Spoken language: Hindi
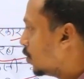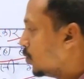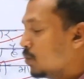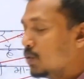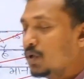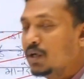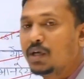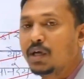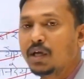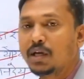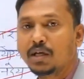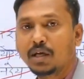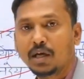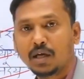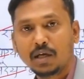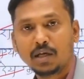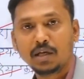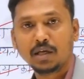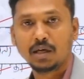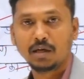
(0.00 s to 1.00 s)
उनके लिए
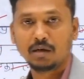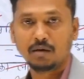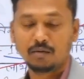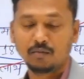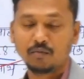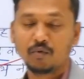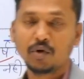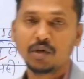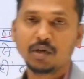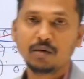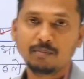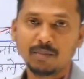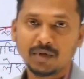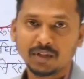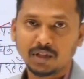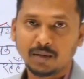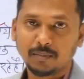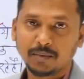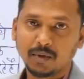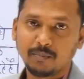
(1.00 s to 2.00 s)
ही ये वही
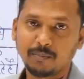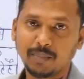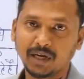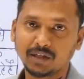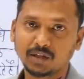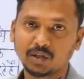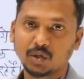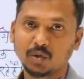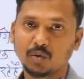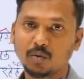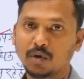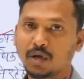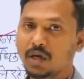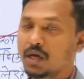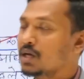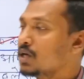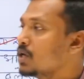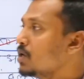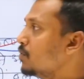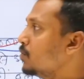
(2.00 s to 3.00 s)
मतलब कि पात्र
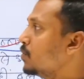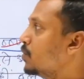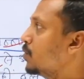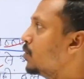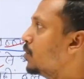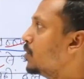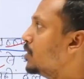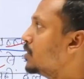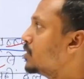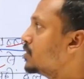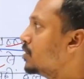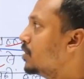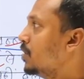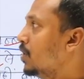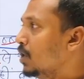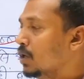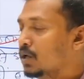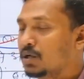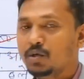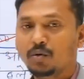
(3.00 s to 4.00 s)
होंगे कि उनको इस
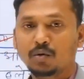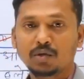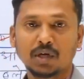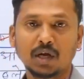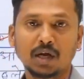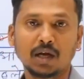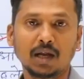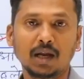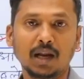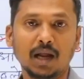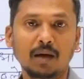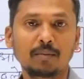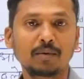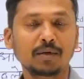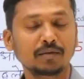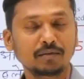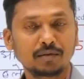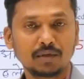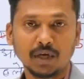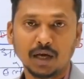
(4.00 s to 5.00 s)
योजना का लाभ
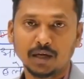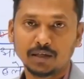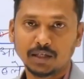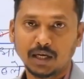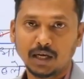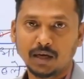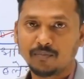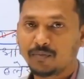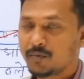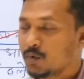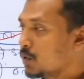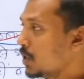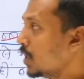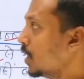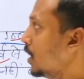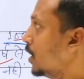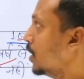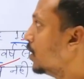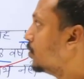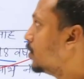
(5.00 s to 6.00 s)
दिया जाए ओके
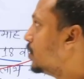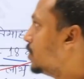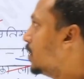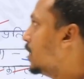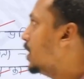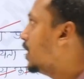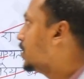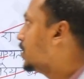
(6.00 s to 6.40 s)
तो ये एक